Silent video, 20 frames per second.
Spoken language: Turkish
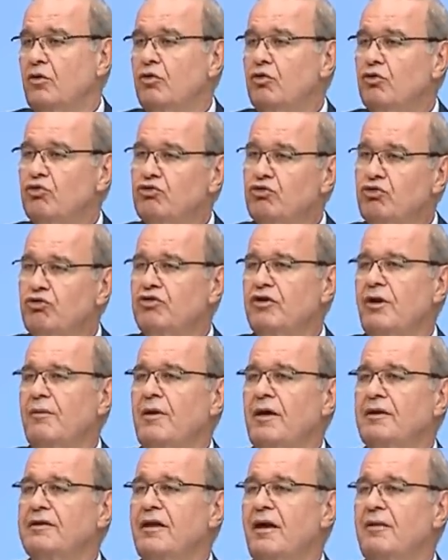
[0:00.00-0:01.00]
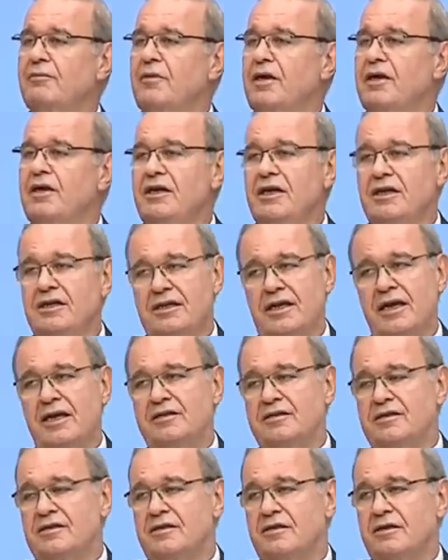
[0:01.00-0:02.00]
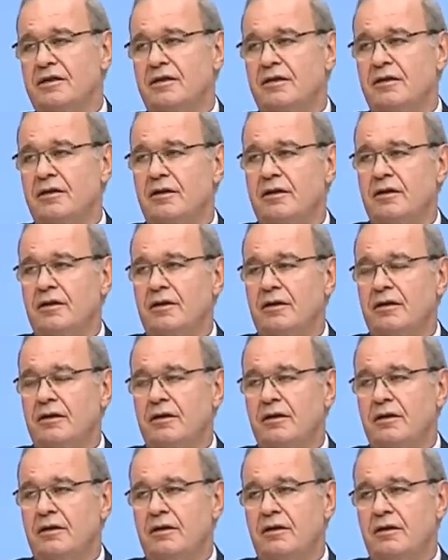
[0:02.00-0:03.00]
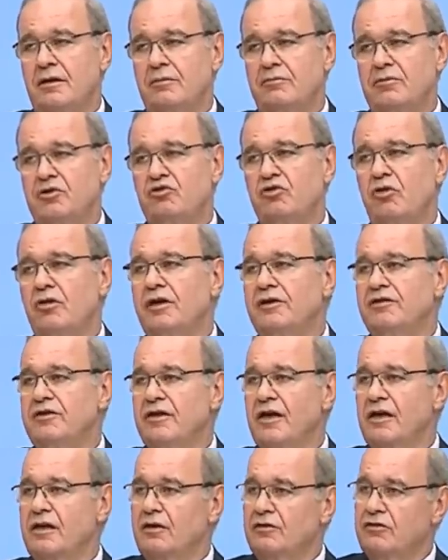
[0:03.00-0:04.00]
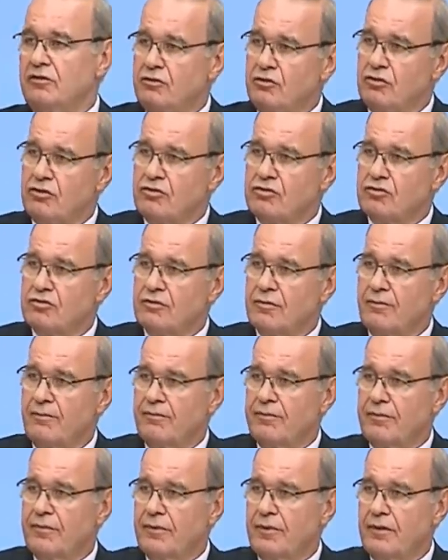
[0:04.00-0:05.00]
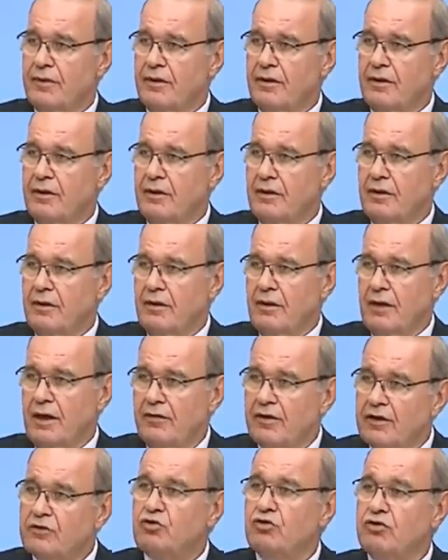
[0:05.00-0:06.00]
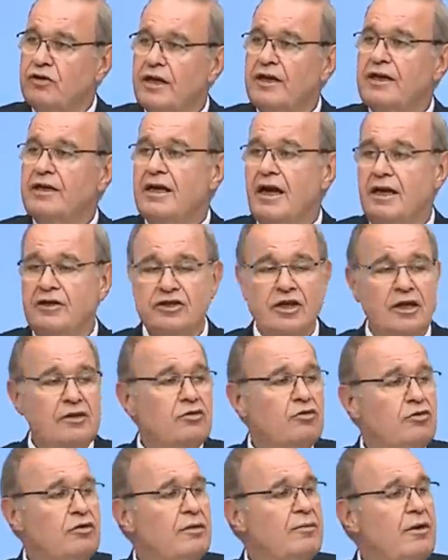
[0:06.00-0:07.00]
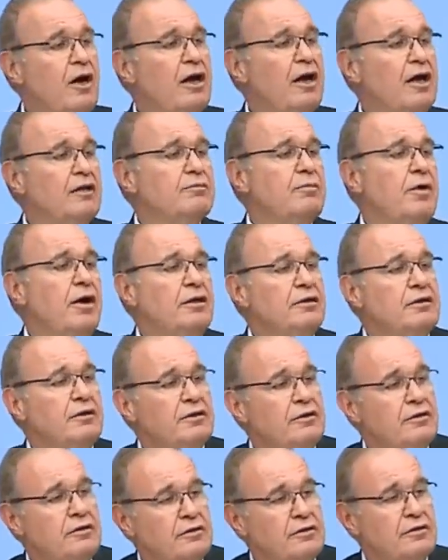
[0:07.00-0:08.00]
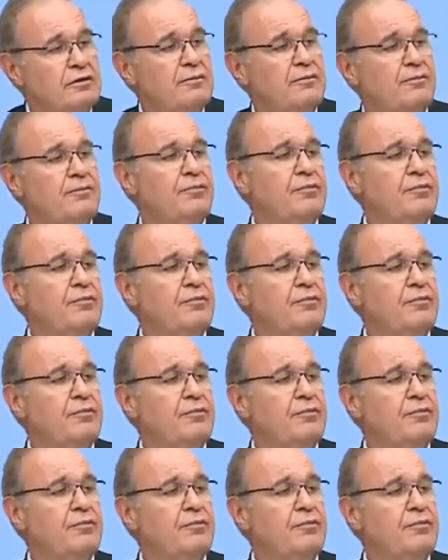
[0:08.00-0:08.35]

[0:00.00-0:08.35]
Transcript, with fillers: Uzun zamandan beri ilk kez bir söylediğine katılıyoruz. Evet Türkiye'nin gerçek gündemi hayat pahalılığıdır.